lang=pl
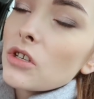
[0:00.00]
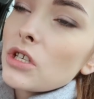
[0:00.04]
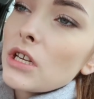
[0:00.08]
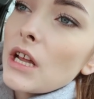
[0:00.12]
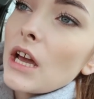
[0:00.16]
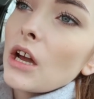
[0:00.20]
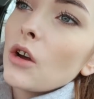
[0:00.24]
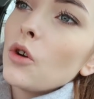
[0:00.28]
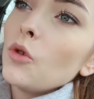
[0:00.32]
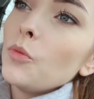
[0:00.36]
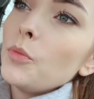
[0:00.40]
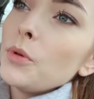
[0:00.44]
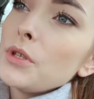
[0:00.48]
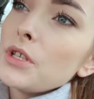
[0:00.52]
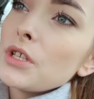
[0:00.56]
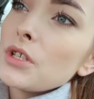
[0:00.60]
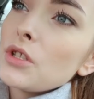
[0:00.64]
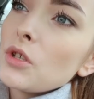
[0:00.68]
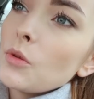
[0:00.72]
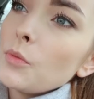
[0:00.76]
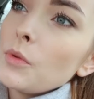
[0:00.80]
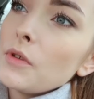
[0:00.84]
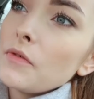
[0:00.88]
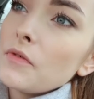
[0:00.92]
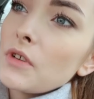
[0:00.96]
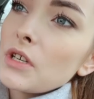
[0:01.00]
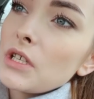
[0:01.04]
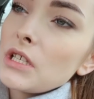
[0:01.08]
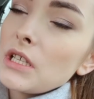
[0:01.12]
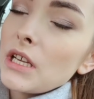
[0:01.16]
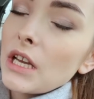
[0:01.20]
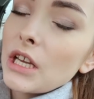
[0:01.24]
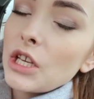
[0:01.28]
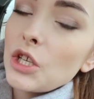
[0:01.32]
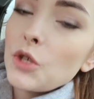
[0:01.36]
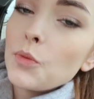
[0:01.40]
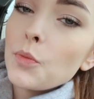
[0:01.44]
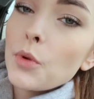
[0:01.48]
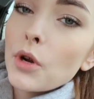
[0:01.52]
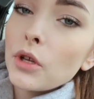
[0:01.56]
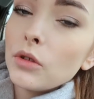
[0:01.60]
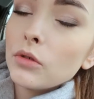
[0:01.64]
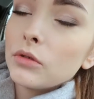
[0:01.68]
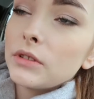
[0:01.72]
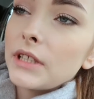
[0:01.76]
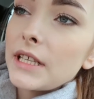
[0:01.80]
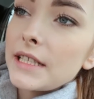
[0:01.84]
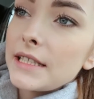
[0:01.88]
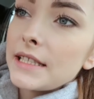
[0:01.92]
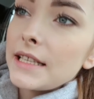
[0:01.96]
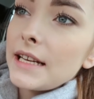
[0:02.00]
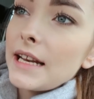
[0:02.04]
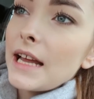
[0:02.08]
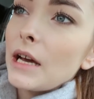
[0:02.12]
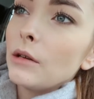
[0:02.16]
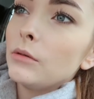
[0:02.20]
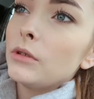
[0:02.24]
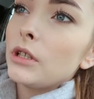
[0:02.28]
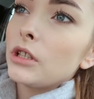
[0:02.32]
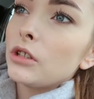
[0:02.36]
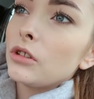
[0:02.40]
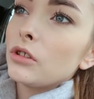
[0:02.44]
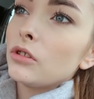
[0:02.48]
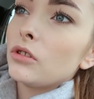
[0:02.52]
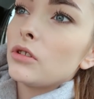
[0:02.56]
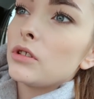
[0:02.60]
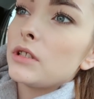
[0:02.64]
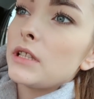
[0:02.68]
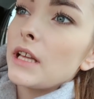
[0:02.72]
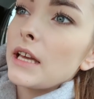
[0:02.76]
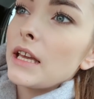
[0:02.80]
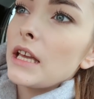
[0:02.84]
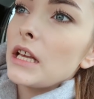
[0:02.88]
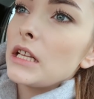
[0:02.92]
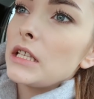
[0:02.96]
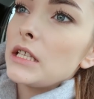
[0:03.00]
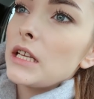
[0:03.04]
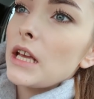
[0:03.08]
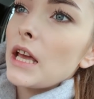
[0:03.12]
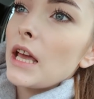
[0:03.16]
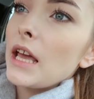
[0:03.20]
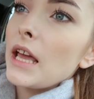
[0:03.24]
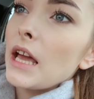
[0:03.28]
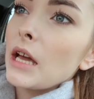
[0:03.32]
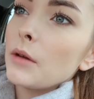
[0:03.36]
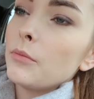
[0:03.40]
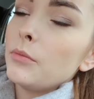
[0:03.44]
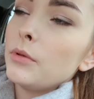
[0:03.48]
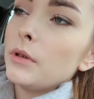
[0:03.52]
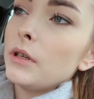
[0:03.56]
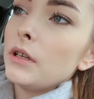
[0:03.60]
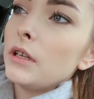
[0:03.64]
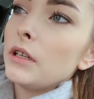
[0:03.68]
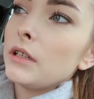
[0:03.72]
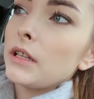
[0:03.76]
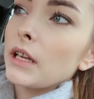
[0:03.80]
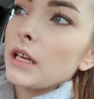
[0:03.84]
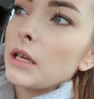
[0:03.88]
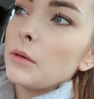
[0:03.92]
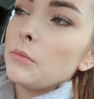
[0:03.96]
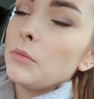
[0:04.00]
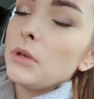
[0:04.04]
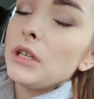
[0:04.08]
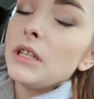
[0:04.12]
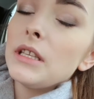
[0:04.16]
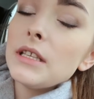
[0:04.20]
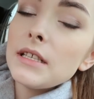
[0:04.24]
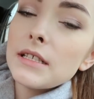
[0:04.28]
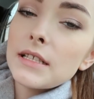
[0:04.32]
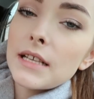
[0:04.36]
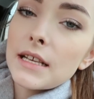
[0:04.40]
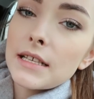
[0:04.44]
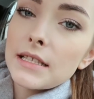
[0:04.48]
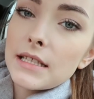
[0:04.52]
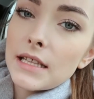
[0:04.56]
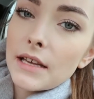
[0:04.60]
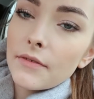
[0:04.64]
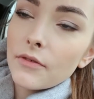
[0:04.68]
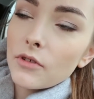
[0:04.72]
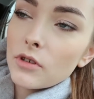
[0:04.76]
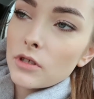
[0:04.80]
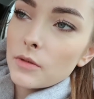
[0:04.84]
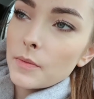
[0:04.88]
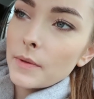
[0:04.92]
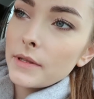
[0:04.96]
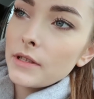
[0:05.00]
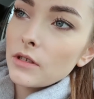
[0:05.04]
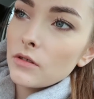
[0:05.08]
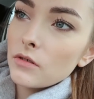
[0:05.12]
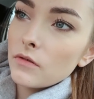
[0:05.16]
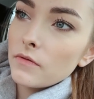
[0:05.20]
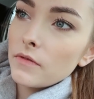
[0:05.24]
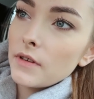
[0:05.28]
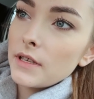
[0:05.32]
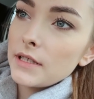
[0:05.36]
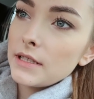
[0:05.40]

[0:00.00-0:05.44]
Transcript: że jak kupicie sobie właśnie jakiś produkt Estee Lauder, to dostajecie jakby taki mini zestaw kosmetyków